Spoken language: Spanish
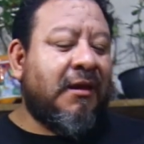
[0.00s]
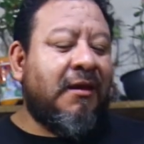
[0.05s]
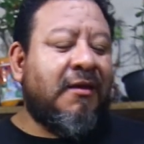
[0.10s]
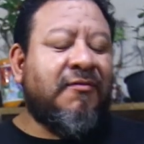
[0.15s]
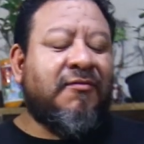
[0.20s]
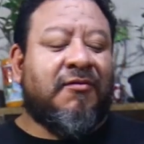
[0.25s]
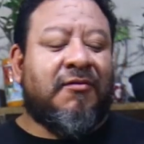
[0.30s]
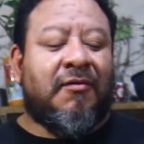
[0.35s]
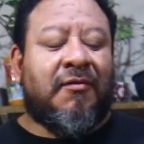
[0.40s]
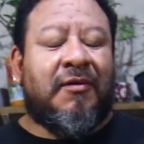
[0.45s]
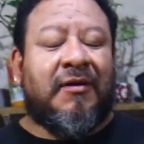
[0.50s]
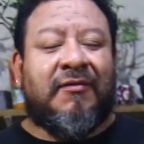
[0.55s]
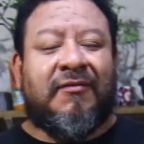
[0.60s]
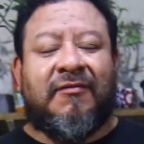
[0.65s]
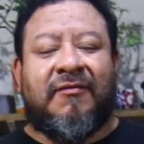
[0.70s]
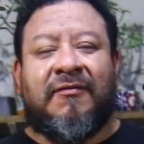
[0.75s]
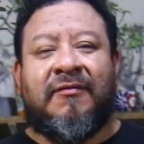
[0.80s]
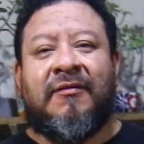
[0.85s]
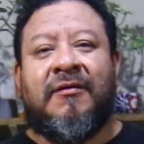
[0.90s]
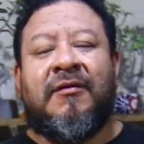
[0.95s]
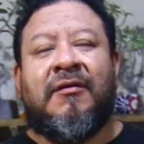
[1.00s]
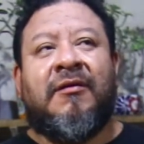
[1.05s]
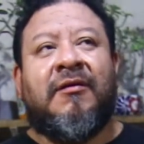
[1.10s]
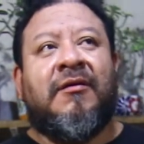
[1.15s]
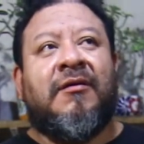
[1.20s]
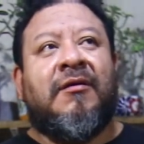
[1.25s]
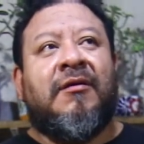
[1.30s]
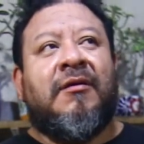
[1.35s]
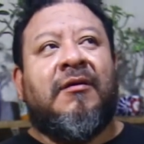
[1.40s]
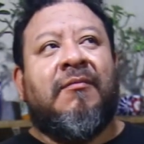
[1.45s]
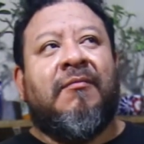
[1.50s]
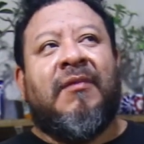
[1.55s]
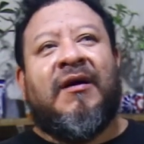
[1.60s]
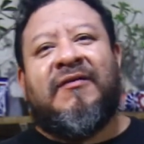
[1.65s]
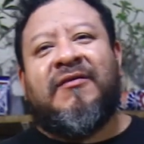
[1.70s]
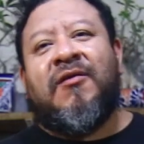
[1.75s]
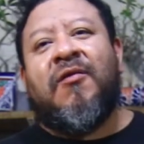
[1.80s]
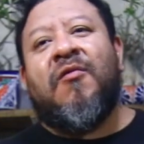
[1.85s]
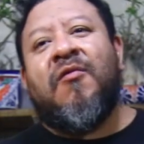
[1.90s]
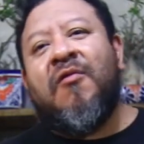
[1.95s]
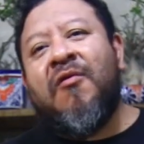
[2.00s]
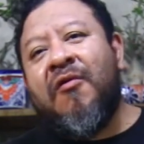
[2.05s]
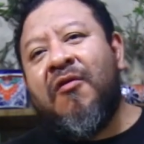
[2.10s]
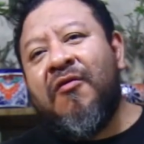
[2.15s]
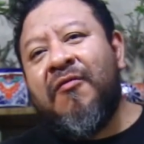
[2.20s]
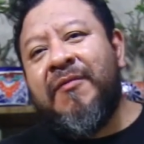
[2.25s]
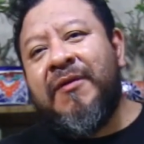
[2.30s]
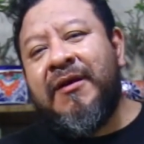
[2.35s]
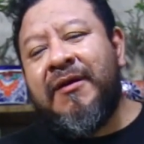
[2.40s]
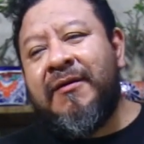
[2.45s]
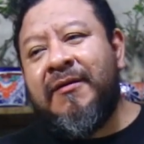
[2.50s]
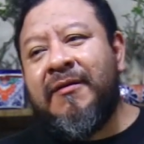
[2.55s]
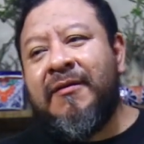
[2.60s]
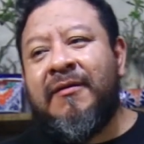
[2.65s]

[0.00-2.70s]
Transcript: esto es más que un hobby,